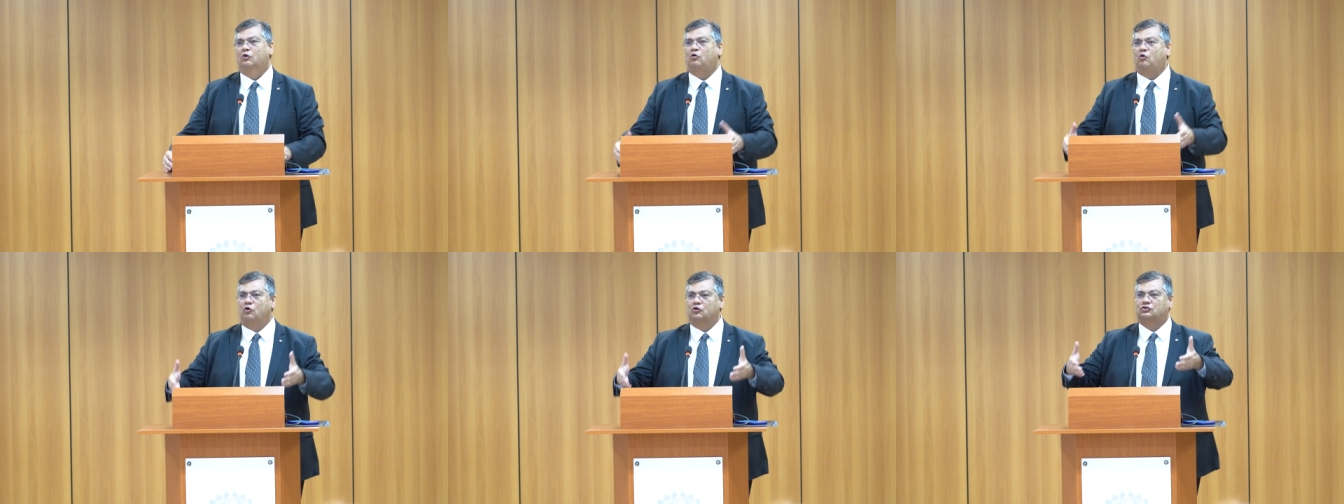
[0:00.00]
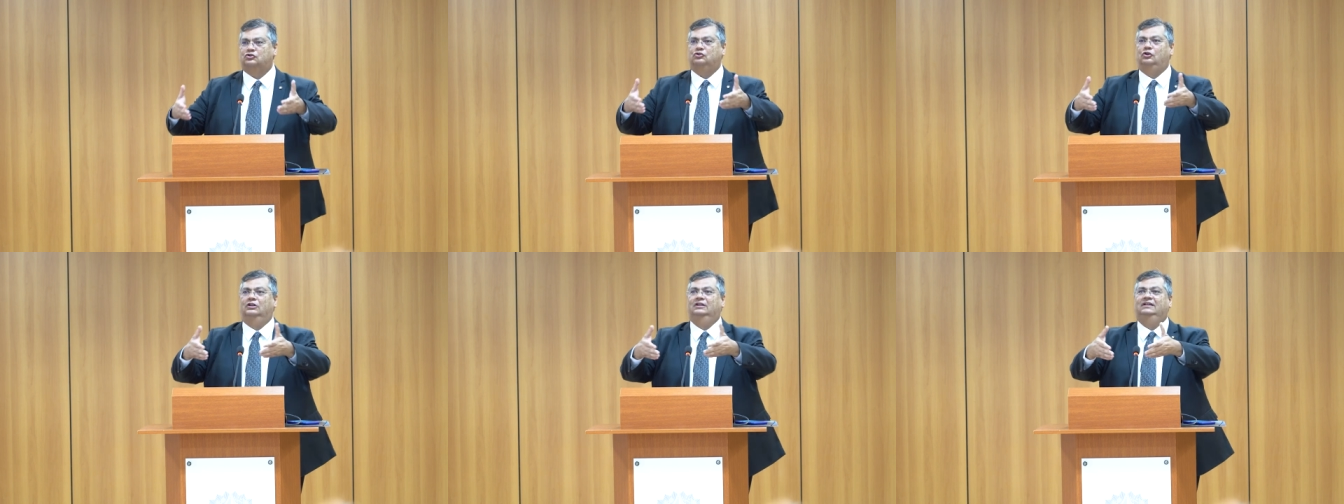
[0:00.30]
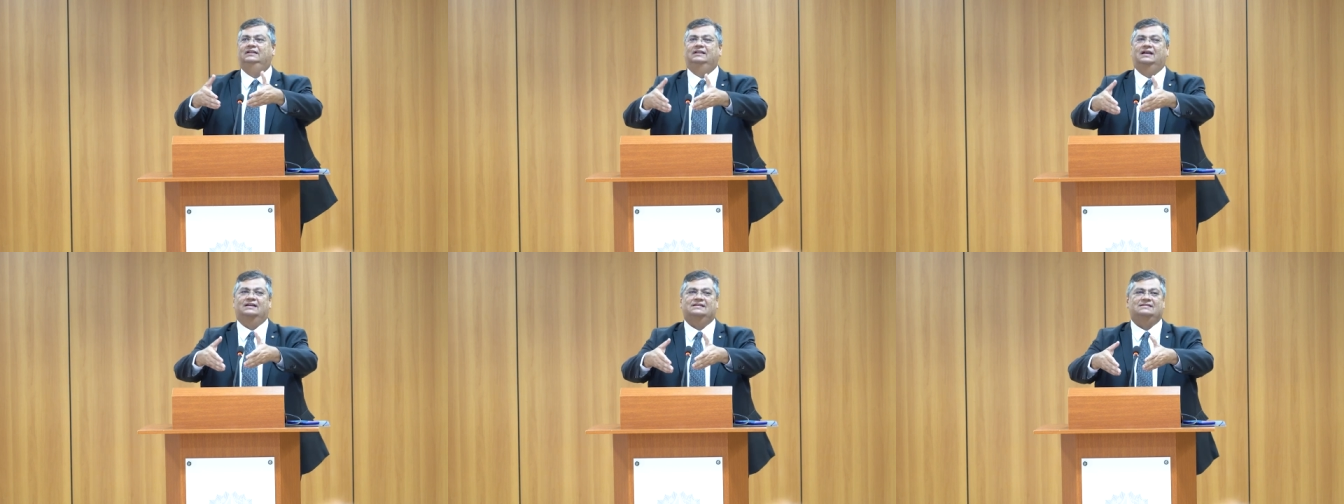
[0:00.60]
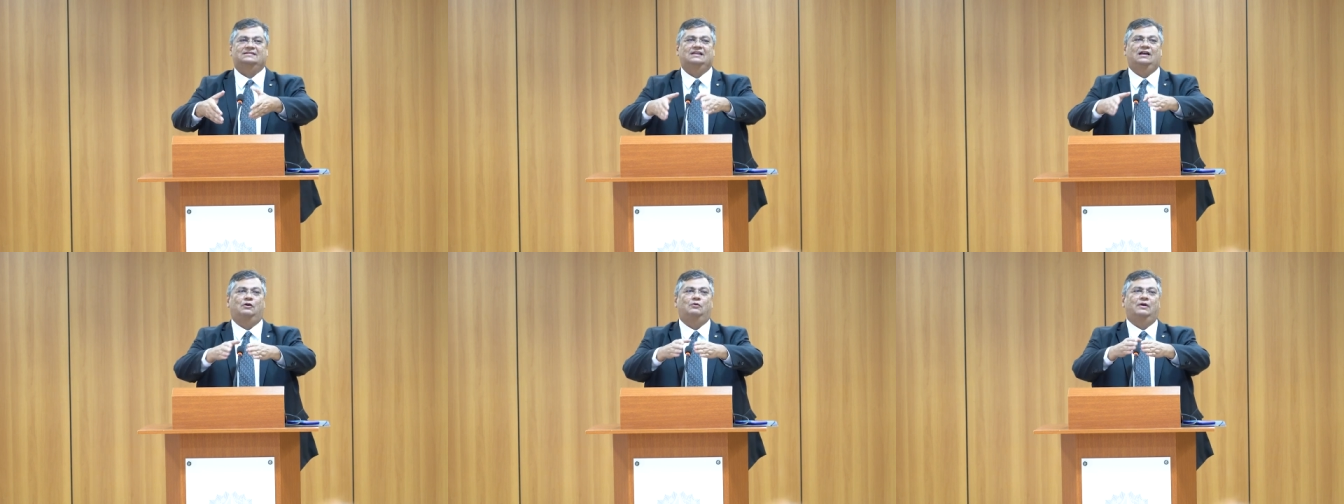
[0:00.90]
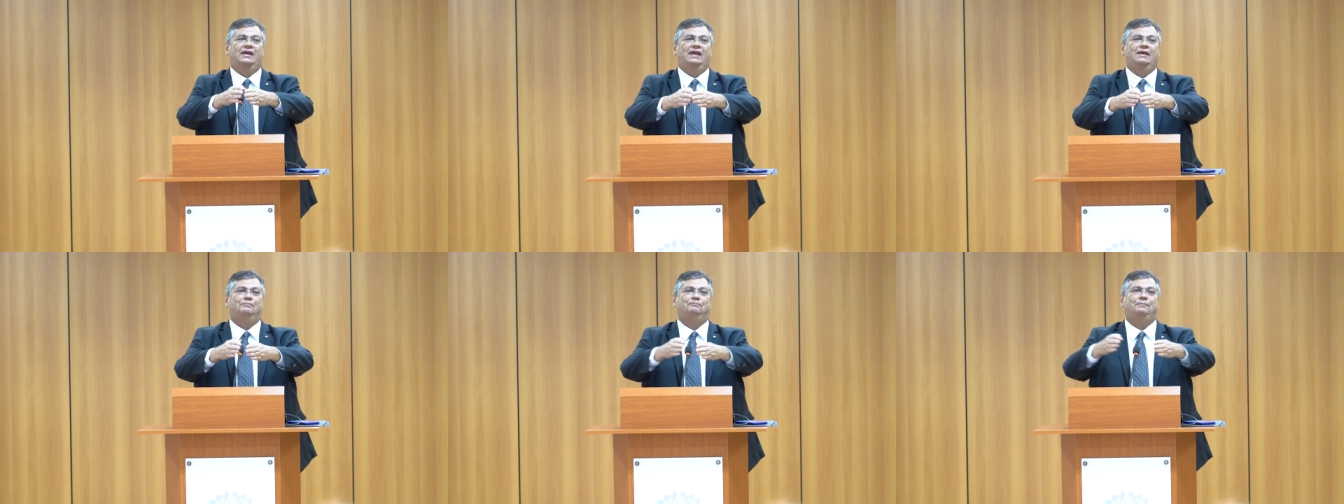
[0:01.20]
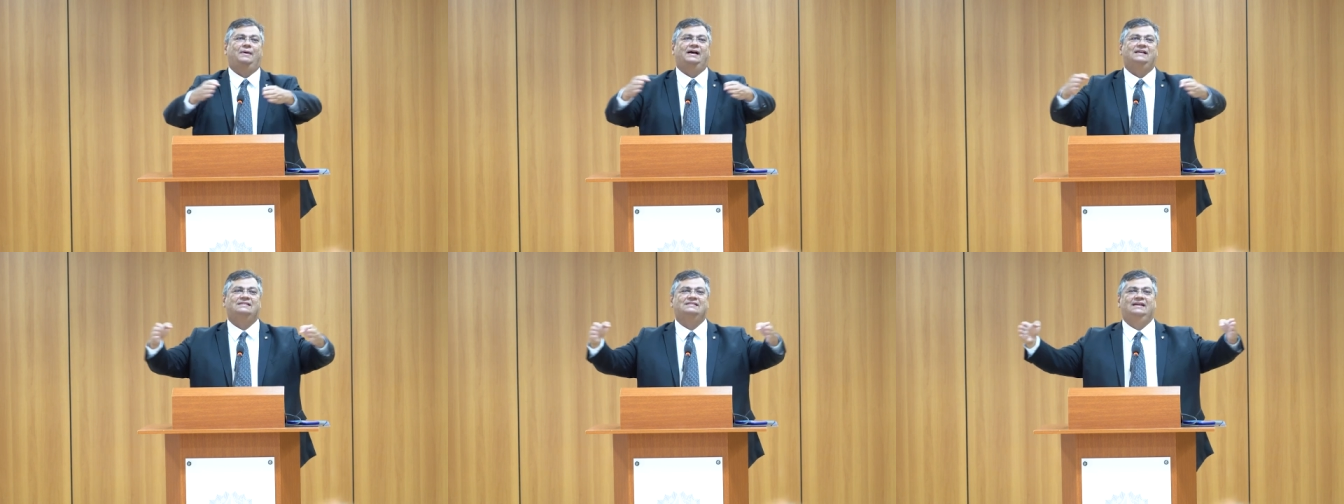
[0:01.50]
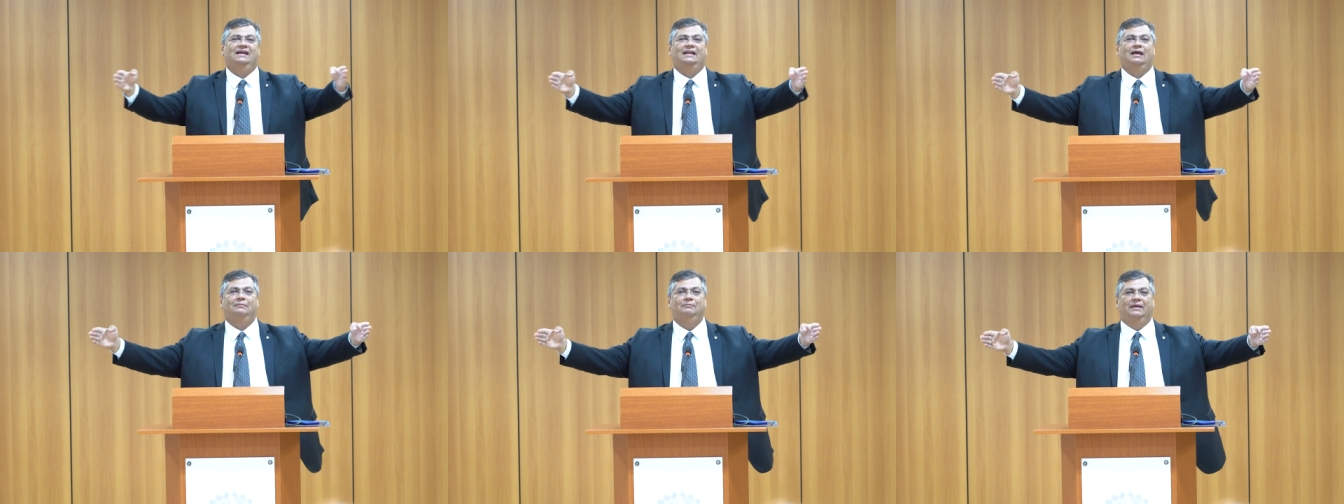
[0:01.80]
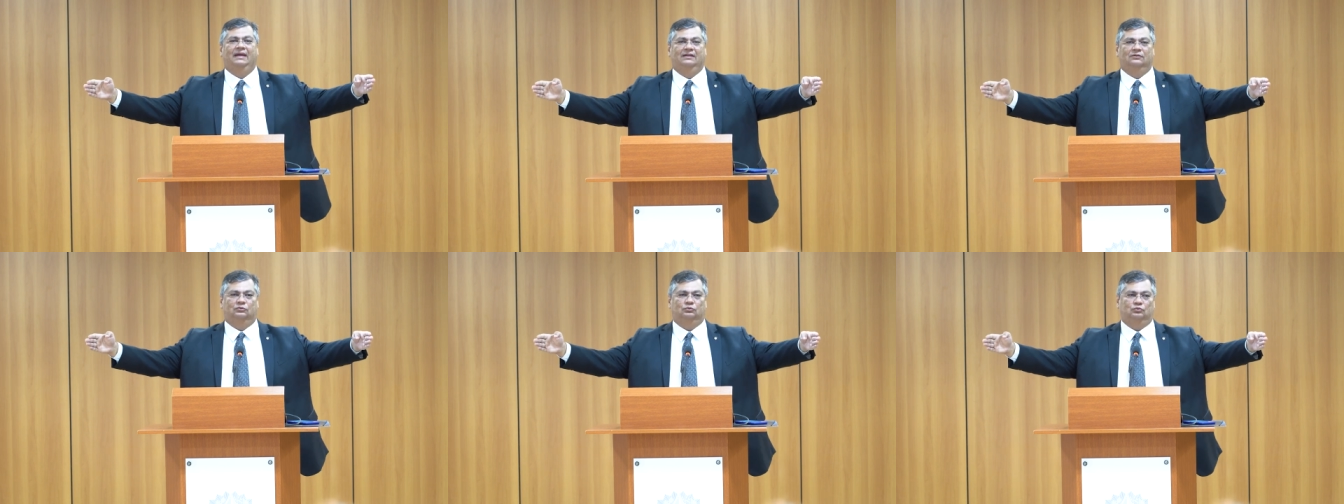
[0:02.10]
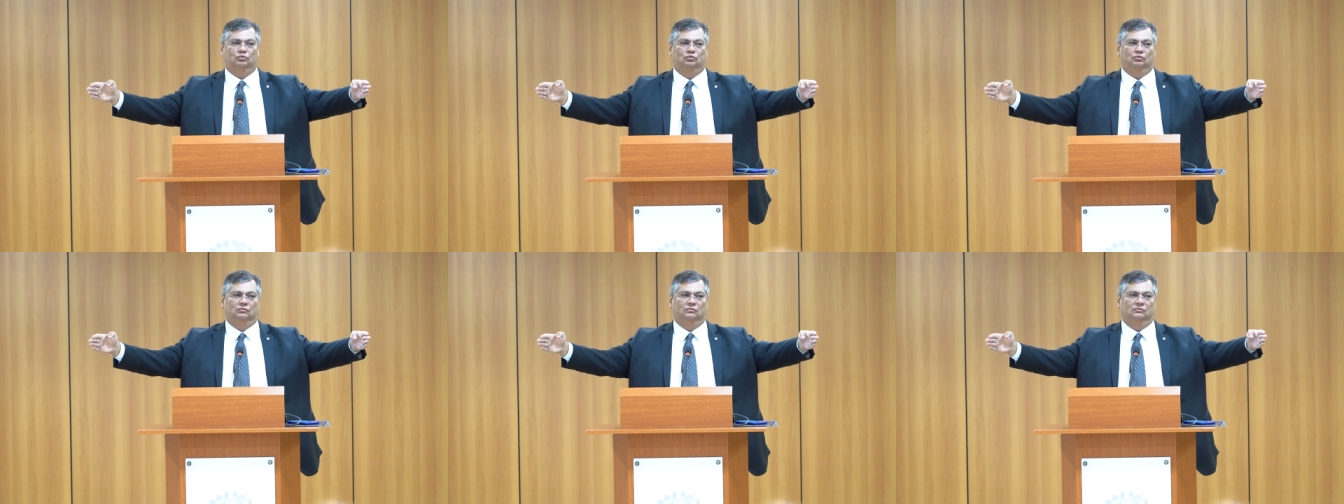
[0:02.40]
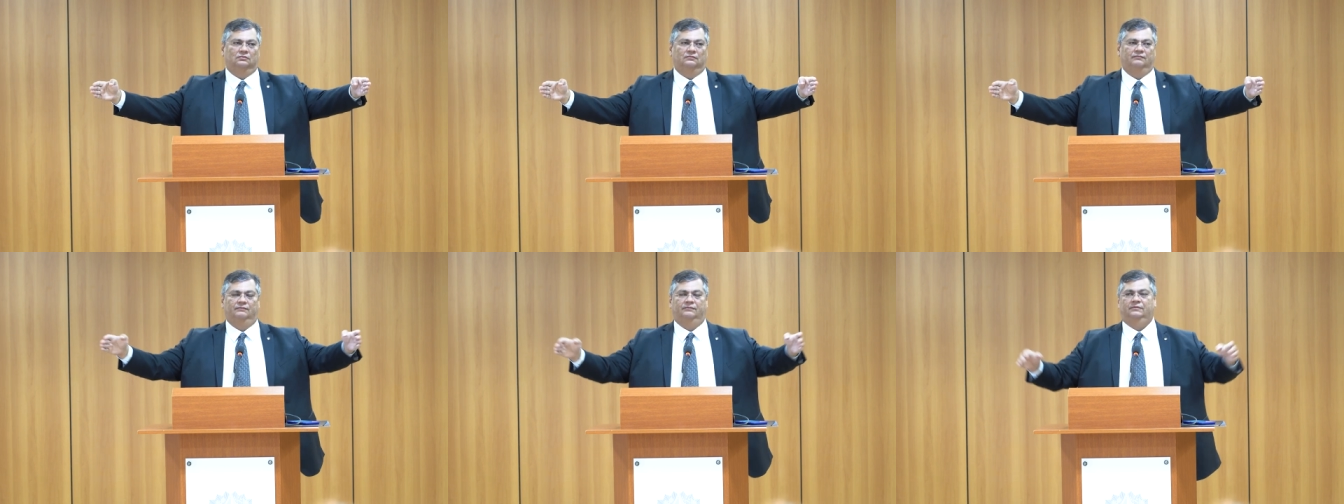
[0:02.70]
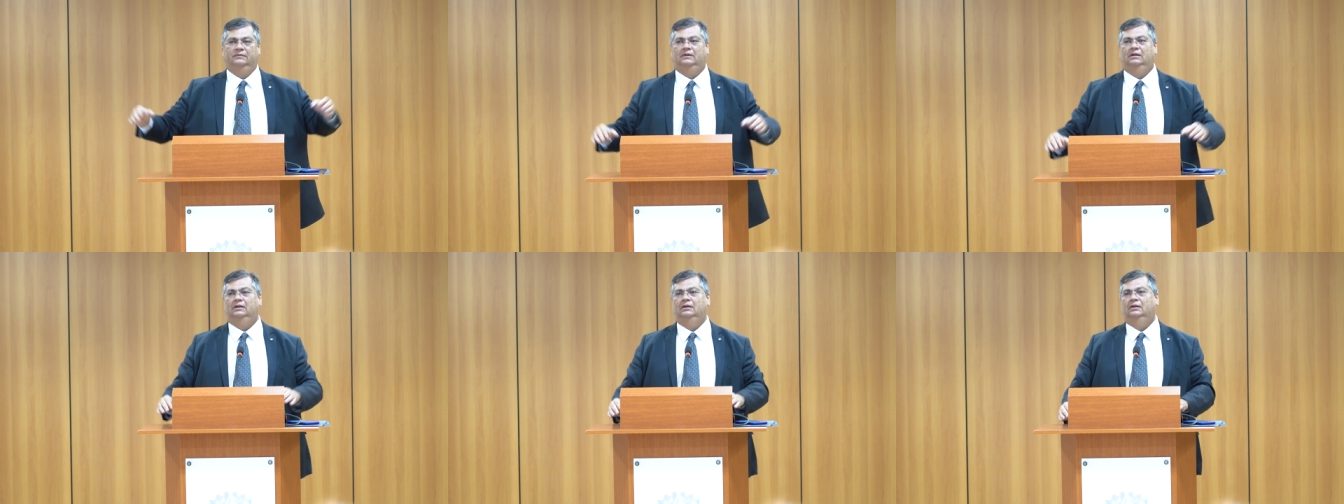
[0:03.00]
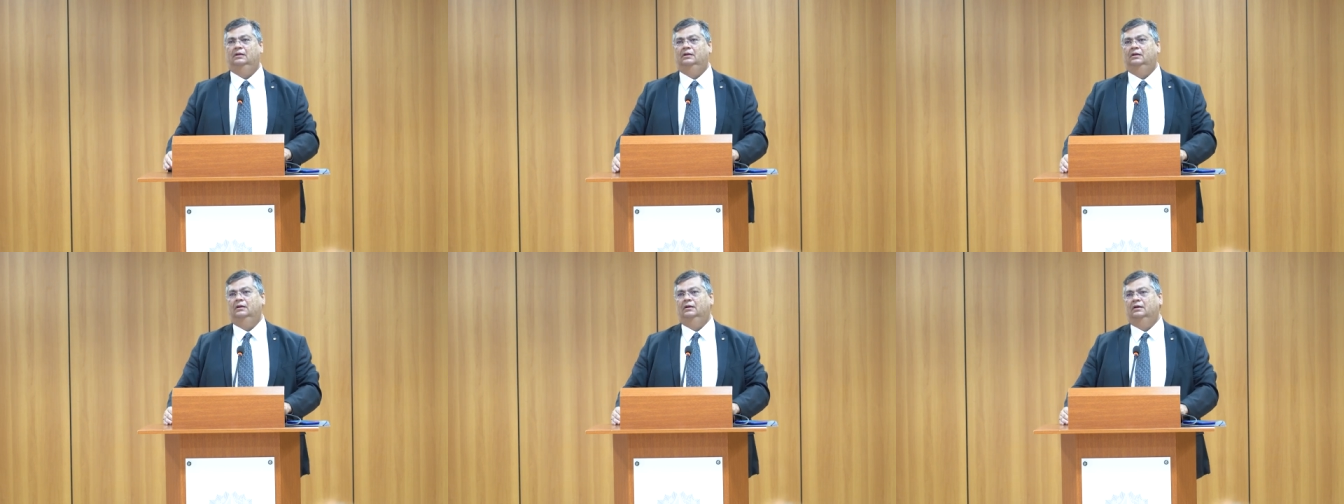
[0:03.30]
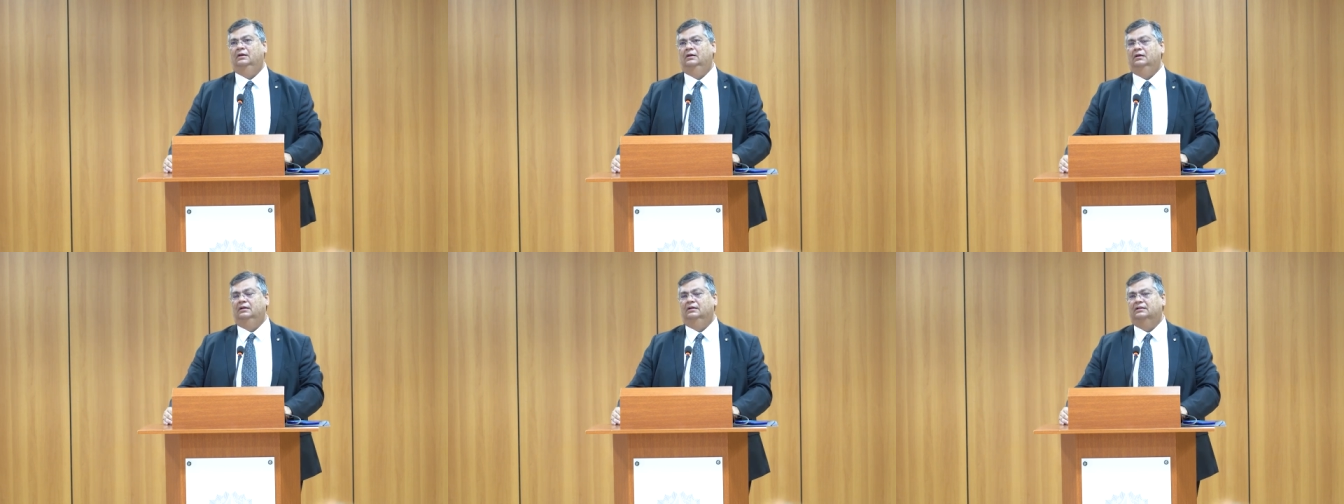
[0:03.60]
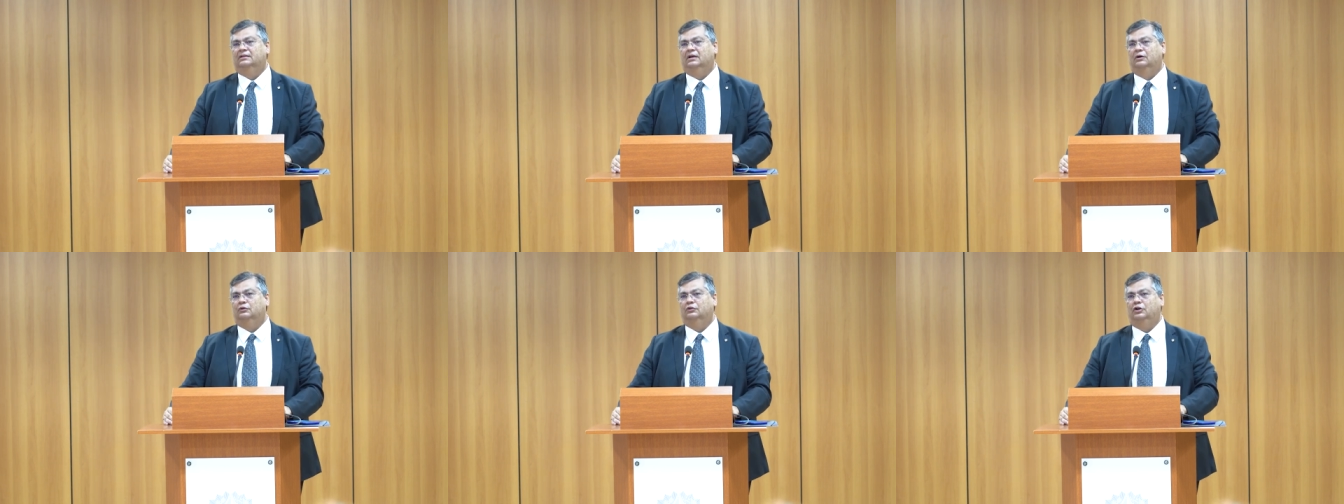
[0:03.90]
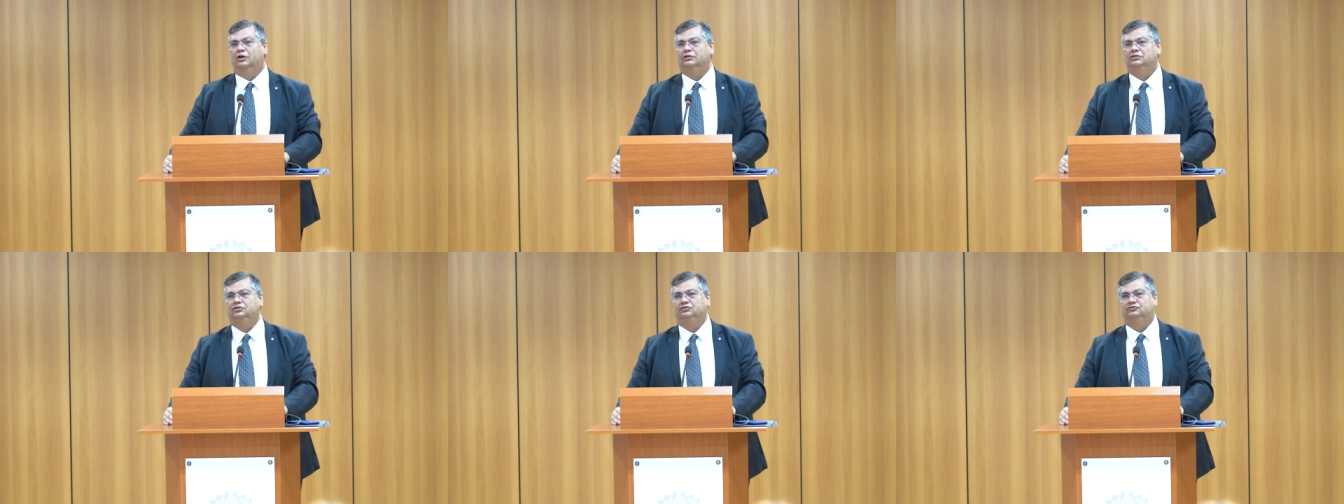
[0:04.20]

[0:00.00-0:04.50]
consolidação e parcelamento. Então, nós